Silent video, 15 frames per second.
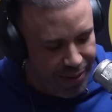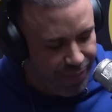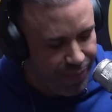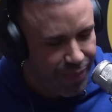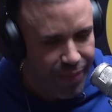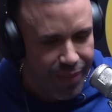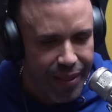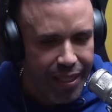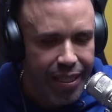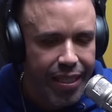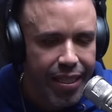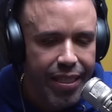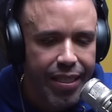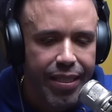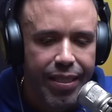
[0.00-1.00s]
yo tampoco
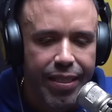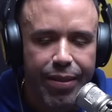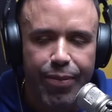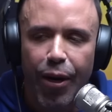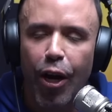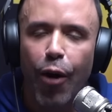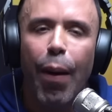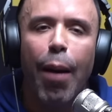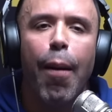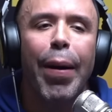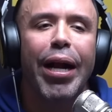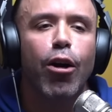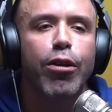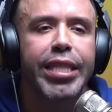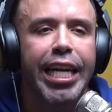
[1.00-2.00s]
me reí. Bueno, vamos
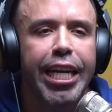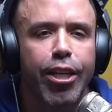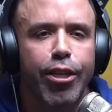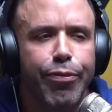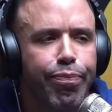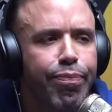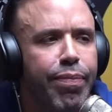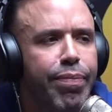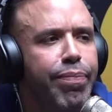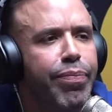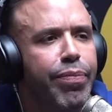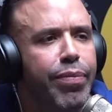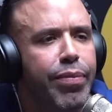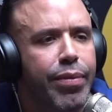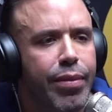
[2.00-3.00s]
para el contenido. no
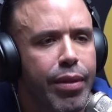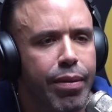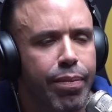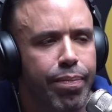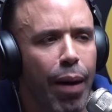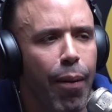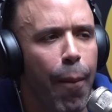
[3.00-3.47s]
se Vamos